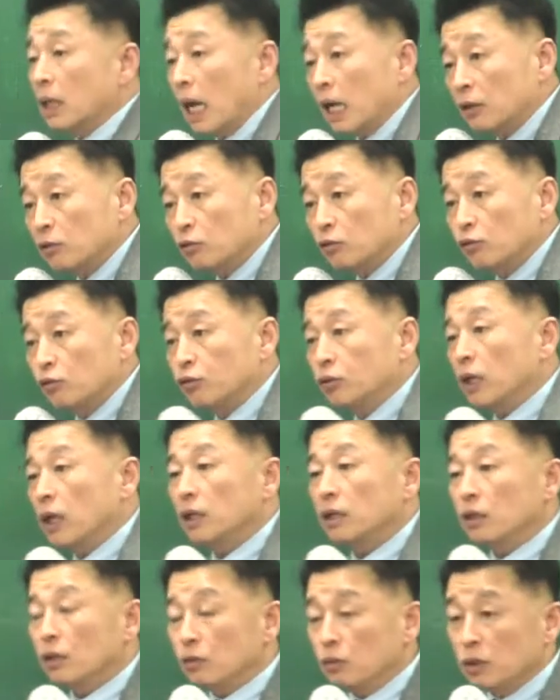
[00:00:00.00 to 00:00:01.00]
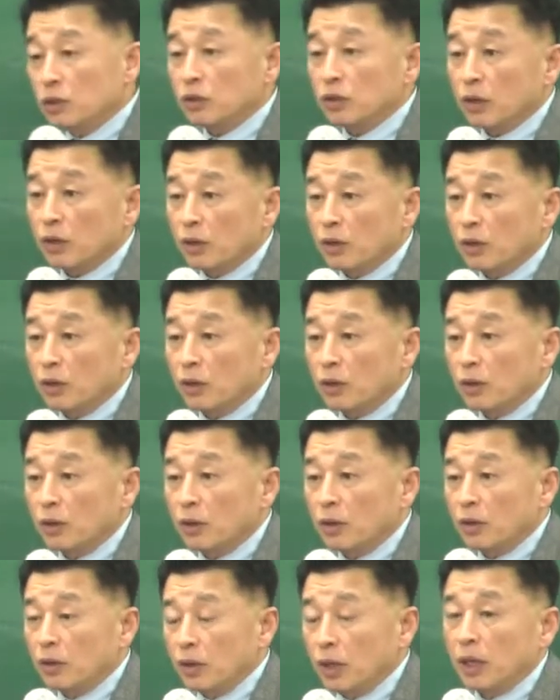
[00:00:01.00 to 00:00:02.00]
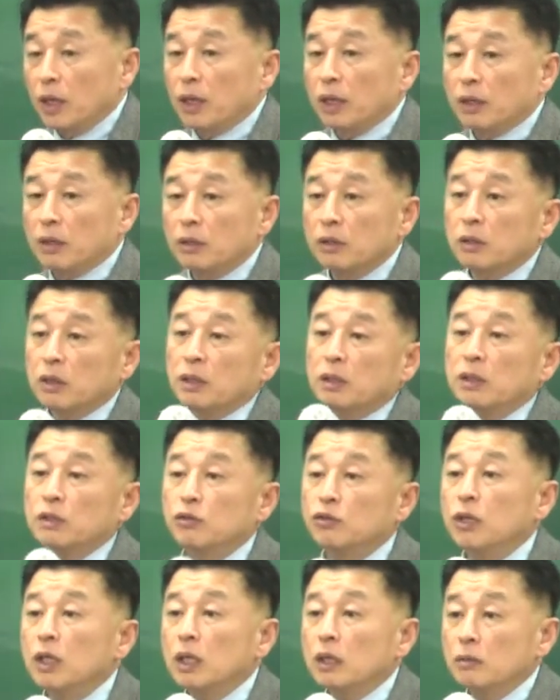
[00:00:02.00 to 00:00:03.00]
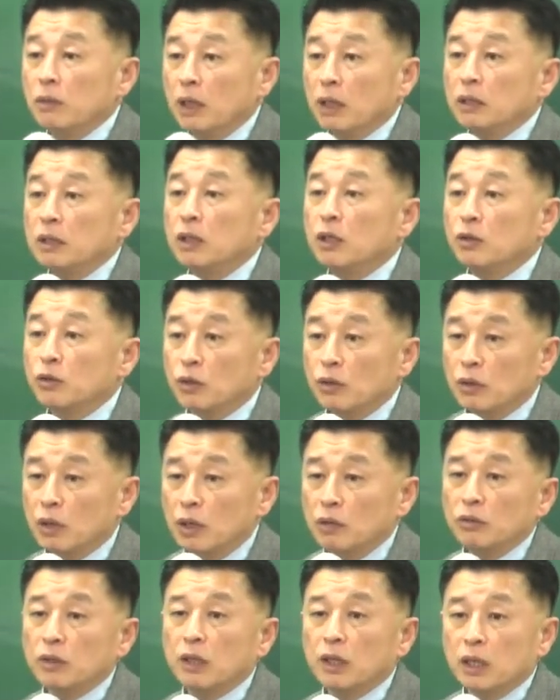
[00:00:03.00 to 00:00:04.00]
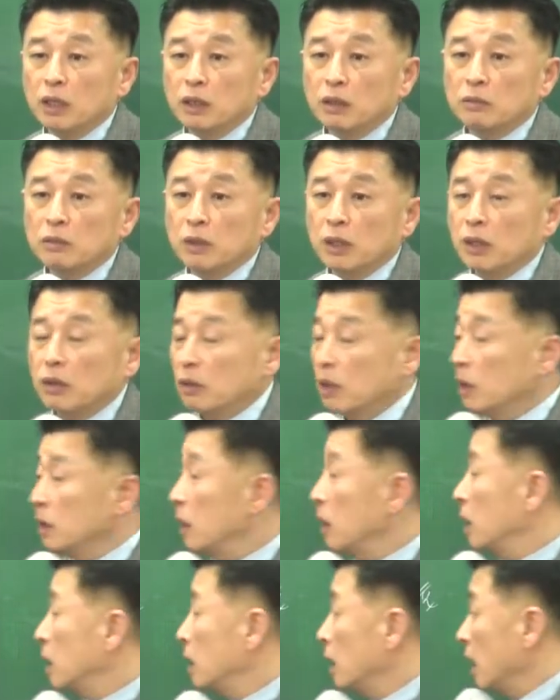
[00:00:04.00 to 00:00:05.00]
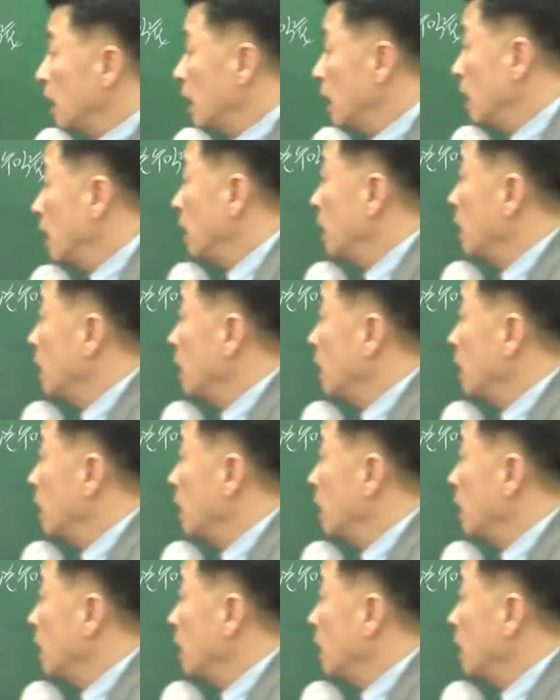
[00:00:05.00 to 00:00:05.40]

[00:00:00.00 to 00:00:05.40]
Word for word: 안고 투자하는 경우 있죠. 네, 그런 게 이제 수익금에 의한 지렛대 효과라고 생각하시면 돼요. 간단하게.